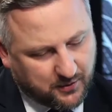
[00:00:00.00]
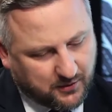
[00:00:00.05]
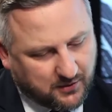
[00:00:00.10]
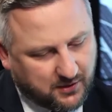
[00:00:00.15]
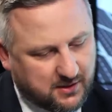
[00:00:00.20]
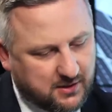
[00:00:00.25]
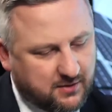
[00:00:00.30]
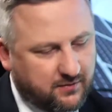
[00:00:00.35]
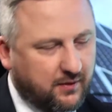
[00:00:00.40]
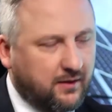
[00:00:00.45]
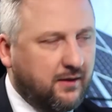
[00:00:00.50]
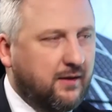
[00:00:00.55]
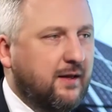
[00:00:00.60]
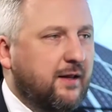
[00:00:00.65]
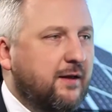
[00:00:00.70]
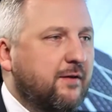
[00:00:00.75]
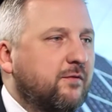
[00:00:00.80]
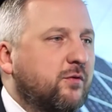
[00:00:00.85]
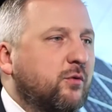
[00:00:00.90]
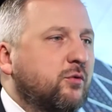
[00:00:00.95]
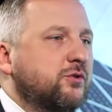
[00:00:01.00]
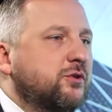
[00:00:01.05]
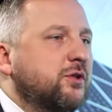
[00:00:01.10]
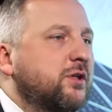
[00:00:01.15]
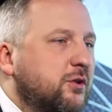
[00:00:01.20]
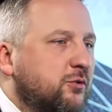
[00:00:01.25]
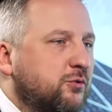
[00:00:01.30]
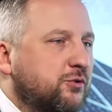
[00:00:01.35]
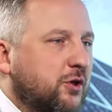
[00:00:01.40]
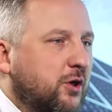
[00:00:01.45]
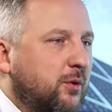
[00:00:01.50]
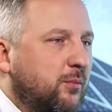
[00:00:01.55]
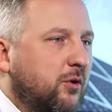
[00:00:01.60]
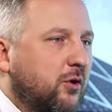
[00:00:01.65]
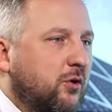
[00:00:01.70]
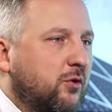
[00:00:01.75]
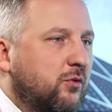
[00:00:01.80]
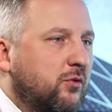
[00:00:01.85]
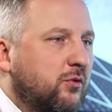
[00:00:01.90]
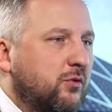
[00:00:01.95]
bezpieczeństwa, wyłączenie dużego
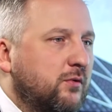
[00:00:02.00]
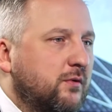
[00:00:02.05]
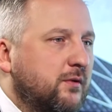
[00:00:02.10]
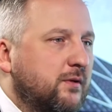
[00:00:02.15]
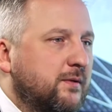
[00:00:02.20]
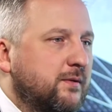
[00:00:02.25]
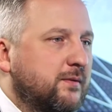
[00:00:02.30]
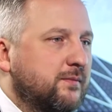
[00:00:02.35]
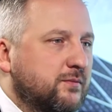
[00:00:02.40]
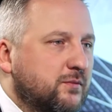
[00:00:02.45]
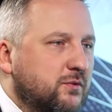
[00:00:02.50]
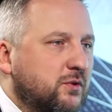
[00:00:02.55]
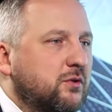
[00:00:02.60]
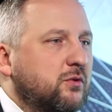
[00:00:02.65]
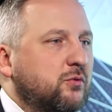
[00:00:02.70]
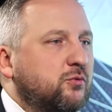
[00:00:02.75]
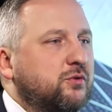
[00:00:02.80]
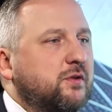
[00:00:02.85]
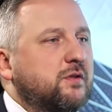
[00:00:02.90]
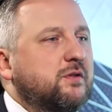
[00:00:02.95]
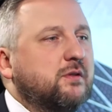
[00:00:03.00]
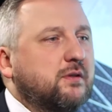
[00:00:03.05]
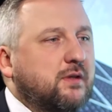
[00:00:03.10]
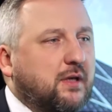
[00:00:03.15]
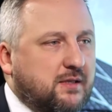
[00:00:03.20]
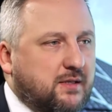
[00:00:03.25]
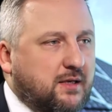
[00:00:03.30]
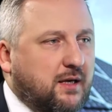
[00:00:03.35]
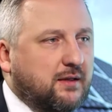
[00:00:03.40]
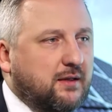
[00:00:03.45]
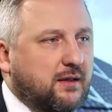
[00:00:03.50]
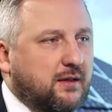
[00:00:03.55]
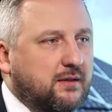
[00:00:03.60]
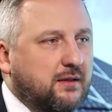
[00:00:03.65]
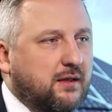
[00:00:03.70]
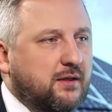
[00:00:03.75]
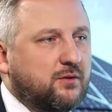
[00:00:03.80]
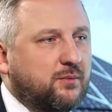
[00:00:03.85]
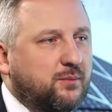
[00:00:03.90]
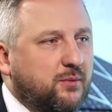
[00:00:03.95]
bloku no to już jest kaskada,
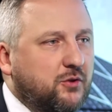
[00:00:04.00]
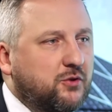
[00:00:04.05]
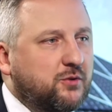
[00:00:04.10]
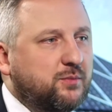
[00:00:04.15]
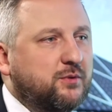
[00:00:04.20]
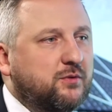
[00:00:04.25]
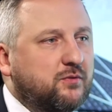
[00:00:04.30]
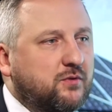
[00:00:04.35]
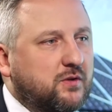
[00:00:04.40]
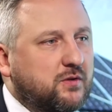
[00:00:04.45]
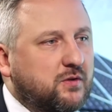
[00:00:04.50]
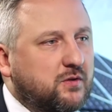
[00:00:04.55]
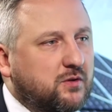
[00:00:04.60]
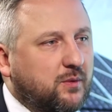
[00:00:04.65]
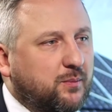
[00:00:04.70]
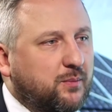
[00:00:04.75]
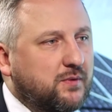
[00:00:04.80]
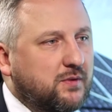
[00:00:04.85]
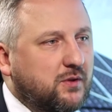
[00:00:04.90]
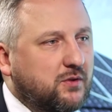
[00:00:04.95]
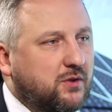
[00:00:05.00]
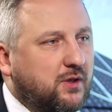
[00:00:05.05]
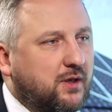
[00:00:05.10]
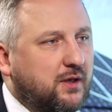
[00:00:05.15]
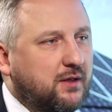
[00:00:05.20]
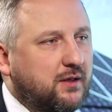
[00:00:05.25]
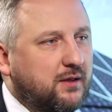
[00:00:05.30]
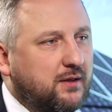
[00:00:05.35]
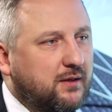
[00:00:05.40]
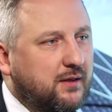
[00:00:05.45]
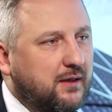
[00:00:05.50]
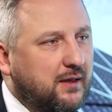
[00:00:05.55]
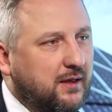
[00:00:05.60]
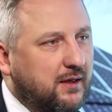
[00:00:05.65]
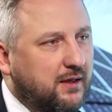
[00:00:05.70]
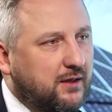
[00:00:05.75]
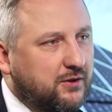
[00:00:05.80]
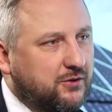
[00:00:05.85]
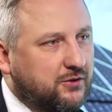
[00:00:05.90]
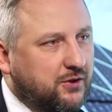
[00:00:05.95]
tak? Tu mieliśmy 20 stopień zasilania,
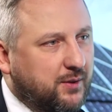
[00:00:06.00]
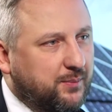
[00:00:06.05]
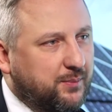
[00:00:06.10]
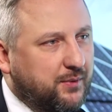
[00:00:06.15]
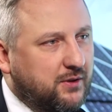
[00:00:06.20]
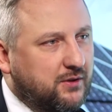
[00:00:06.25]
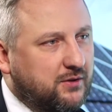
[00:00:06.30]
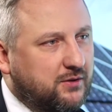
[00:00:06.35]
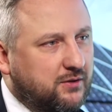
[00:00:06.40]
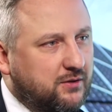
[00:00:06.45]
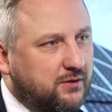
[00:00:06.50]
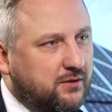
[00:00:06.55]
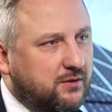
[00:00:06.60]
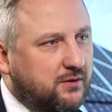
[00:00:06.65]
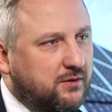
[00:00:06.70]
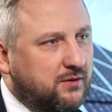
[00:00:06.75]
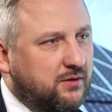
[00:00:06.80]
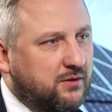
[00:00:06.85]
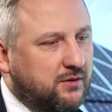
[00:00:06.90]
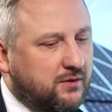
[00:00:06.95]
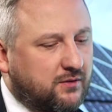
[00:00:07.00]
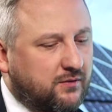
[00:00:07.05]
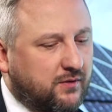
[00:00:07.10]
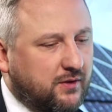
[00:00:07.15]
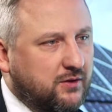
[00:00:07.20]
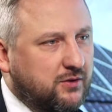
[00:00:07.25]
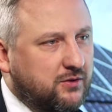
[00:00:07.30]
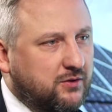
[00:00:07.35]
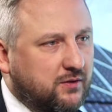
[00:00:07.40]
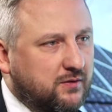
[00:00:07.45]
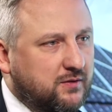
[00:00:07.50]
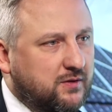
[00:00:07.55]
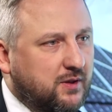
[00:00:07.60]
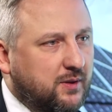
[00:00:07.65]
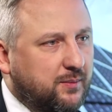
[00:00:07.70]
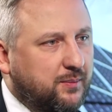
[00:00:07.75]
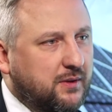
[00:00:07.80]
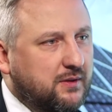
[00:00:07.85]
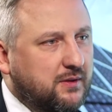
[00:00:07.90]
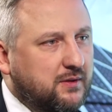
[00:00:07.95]
no, sierpień no, w,
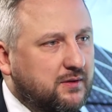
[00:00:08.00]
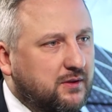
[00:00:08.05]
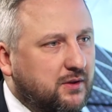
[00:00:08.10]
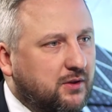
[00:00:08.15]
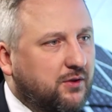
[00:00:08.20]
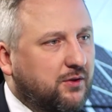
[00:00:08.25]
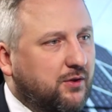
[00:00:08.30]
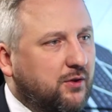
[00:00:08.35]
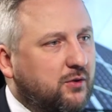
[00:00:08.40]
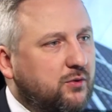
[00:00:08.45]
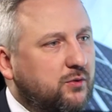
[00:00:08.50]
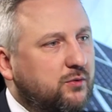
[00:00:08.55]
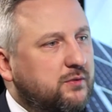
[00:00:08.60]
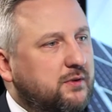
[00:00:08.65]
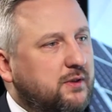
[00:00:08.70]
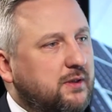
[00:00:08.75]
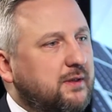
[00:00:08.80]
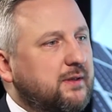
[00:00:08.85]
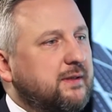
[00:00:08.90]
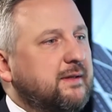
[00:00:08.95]
2015 e, y, roku. Padł tak.